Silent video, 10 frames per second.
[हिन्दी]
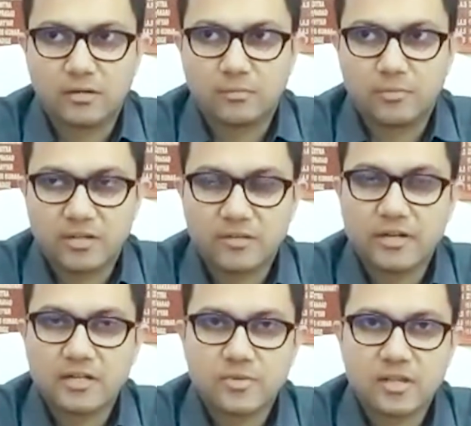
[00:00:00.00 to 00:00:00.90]
प्रखंड
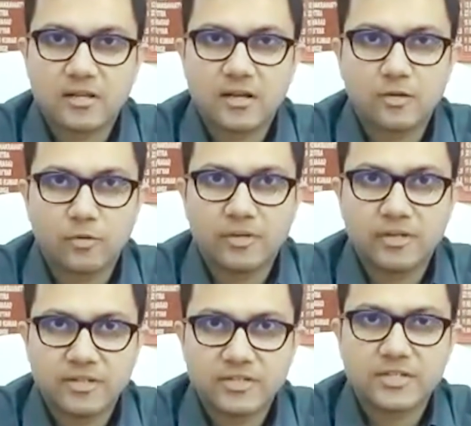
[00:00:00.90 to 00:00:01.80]
विकास पदाधिकारी को भी
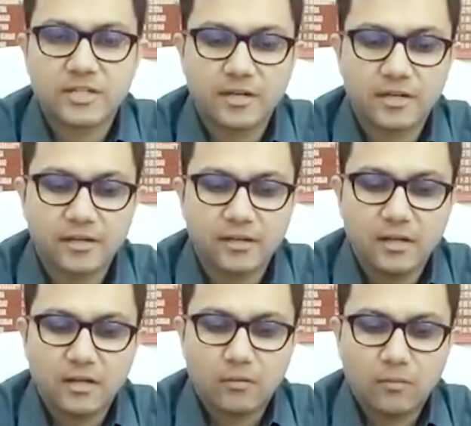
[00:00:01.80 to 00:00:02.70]
निर्देशित किया है
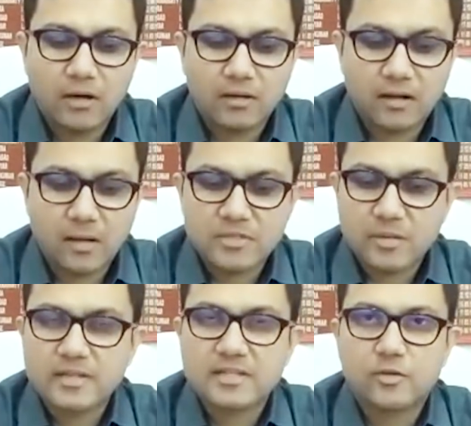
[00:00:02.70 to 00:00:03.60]
वहाँ ग्राम
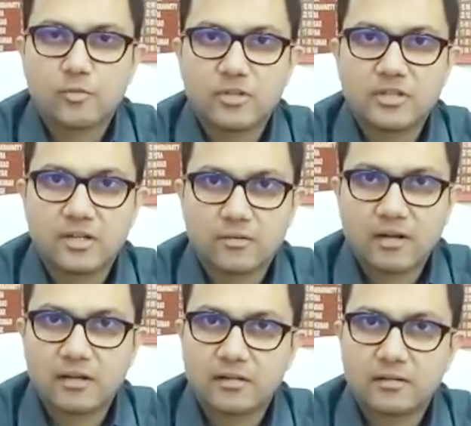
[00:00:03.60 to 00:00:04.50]
सभा से अनुमोदित
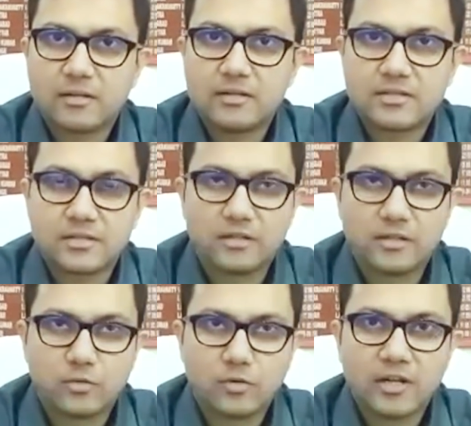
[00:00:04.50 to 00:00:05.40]
करवाकर इस
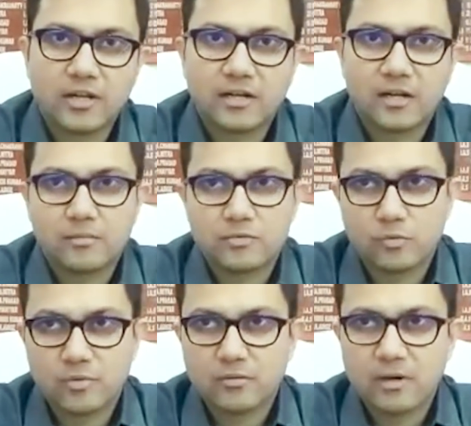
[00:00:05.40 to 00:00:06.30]
टोले का नाम
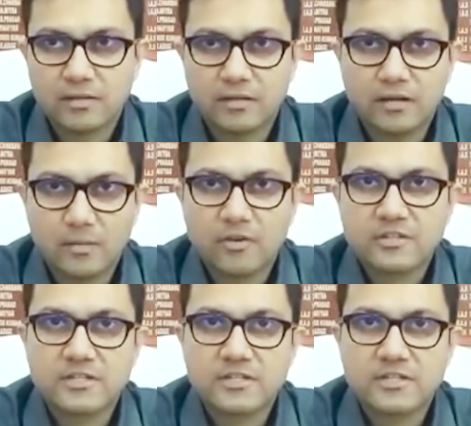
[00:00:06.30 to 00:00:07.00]
जो भी वहाँ के ग्रामवासी